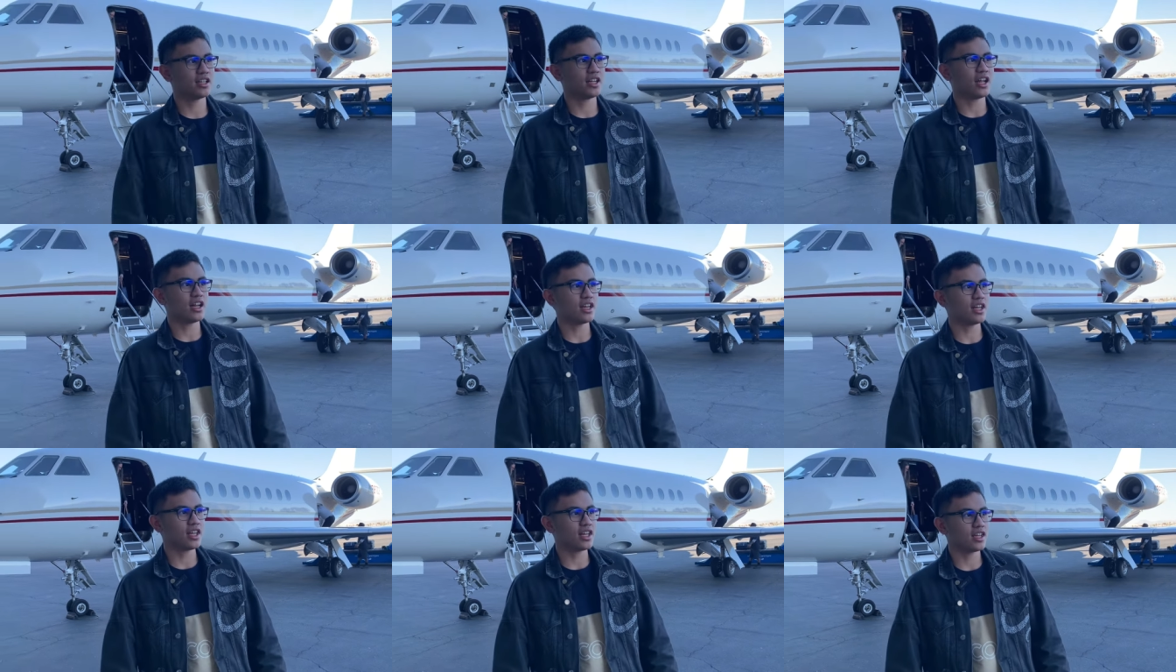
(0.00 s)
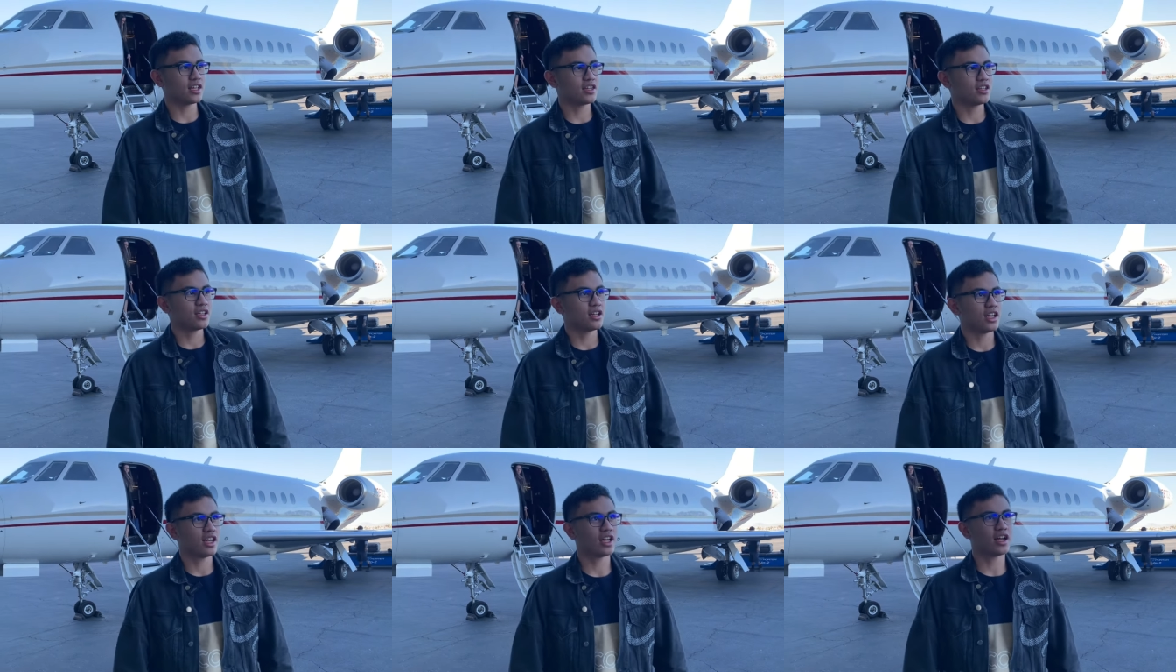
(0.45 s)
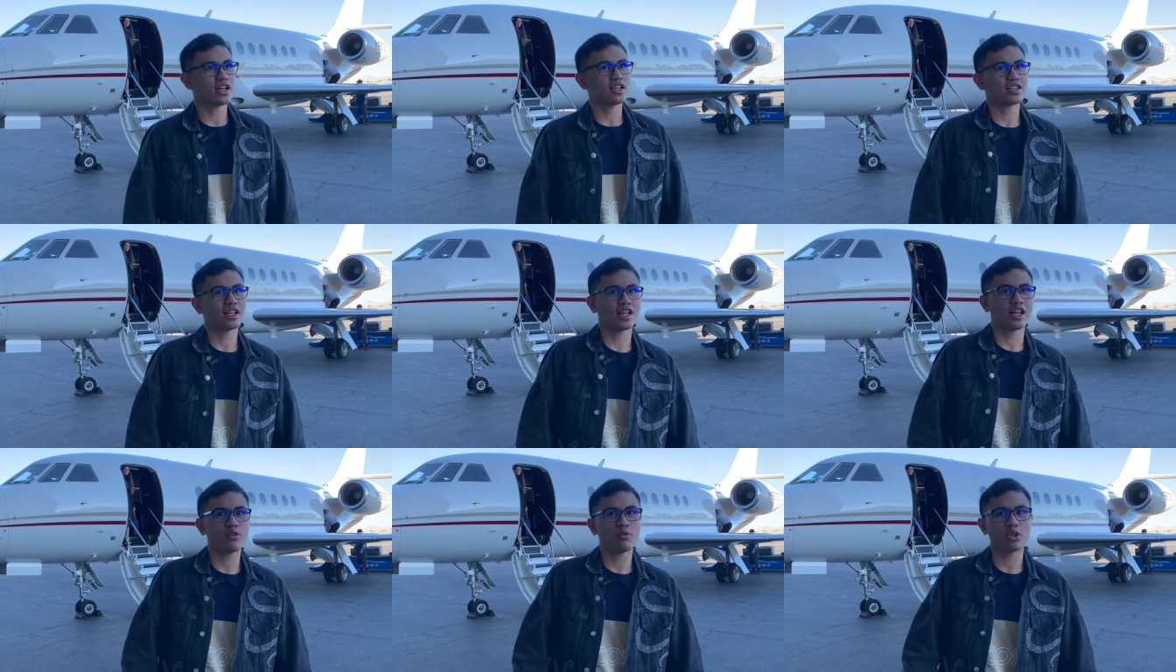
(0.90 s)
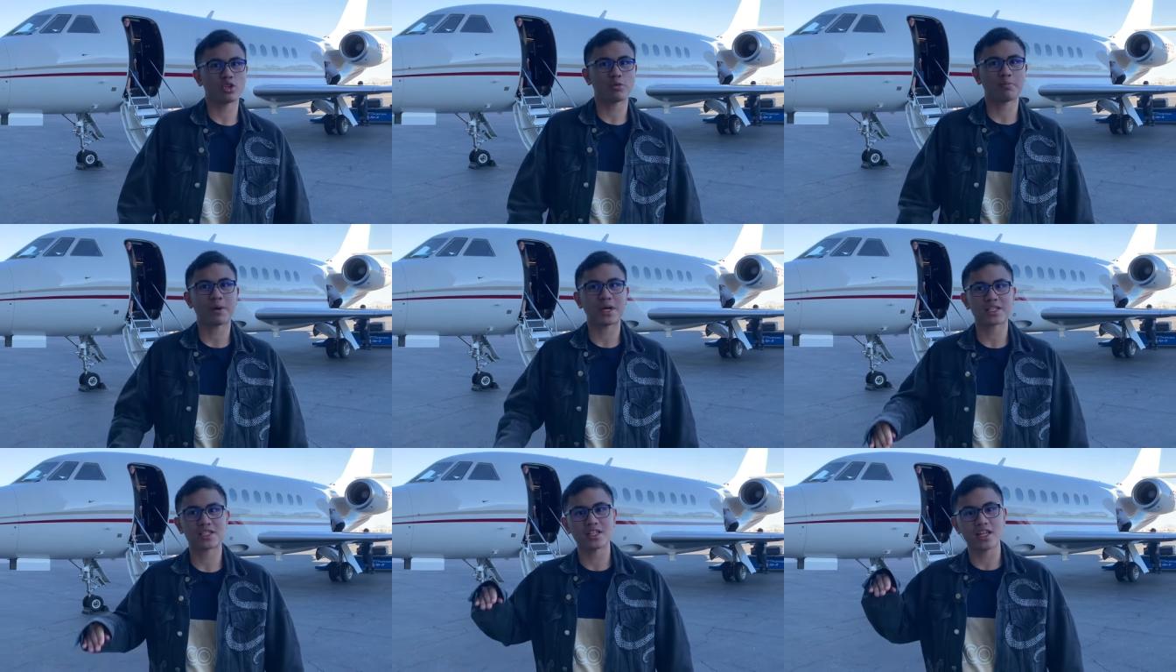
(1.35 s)
tadi uh, tadi waktu
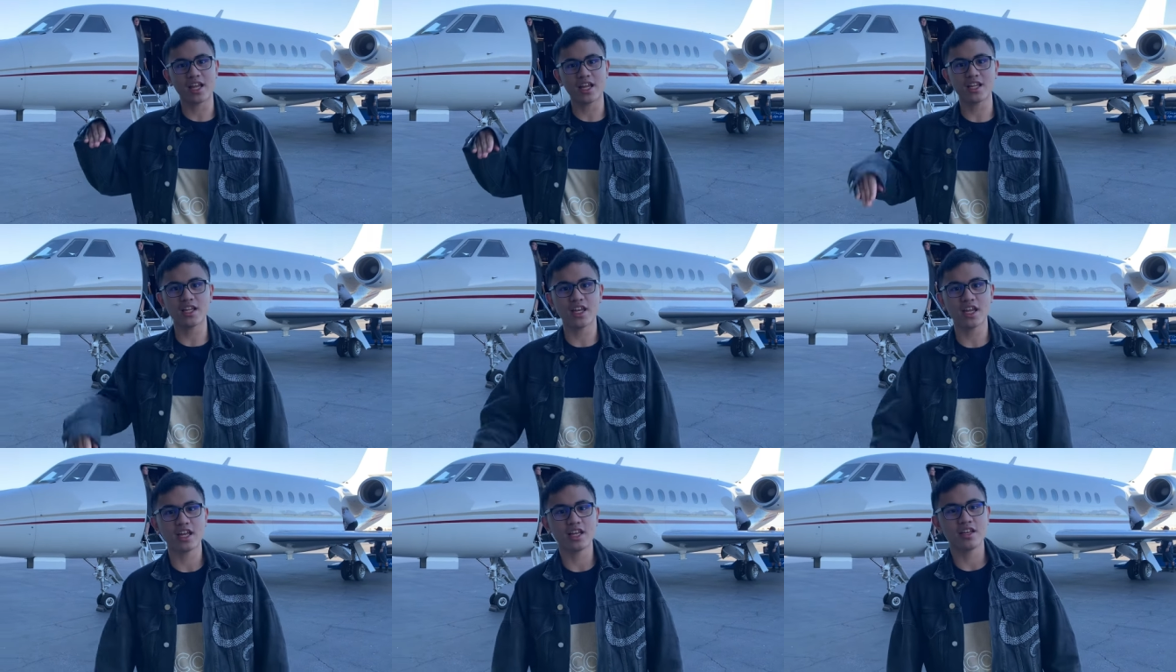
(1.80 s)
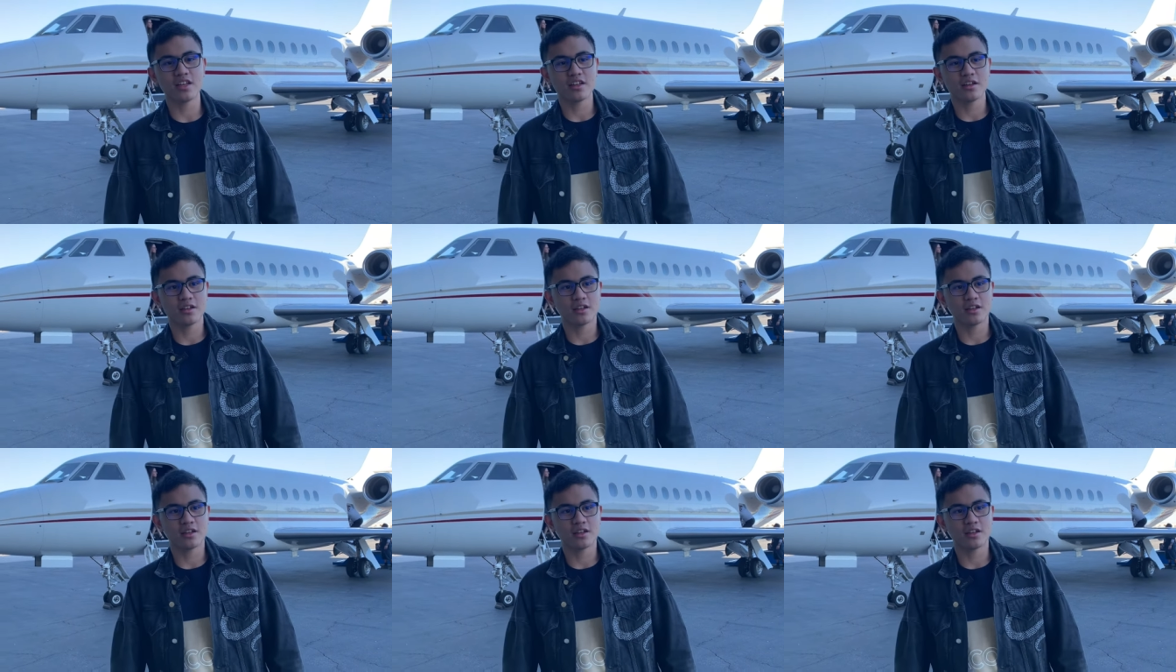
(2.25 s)
pas landing,